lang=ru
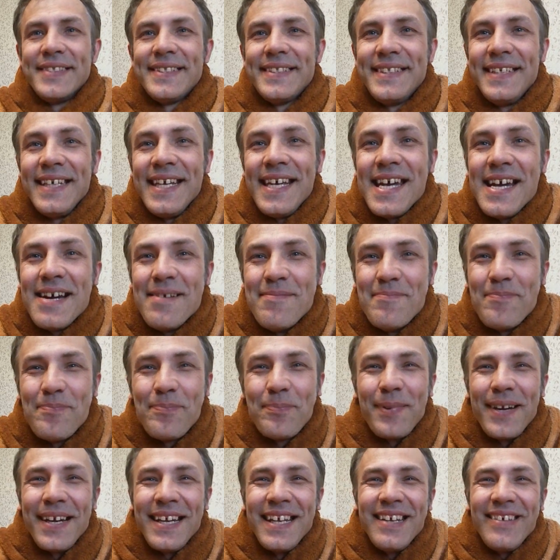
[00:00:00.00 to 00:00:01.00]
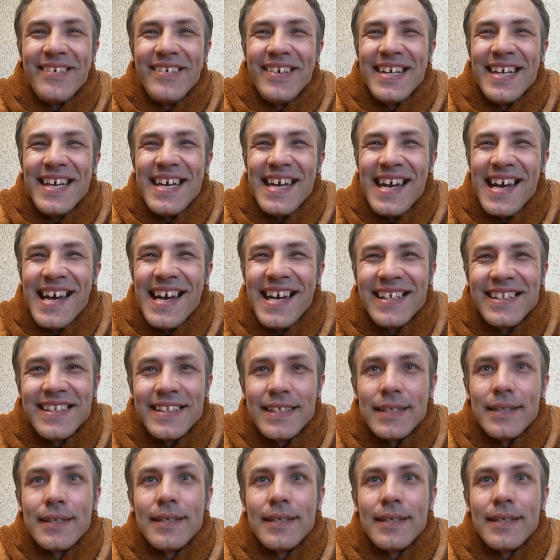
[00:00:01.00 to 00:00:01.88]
Всем привет!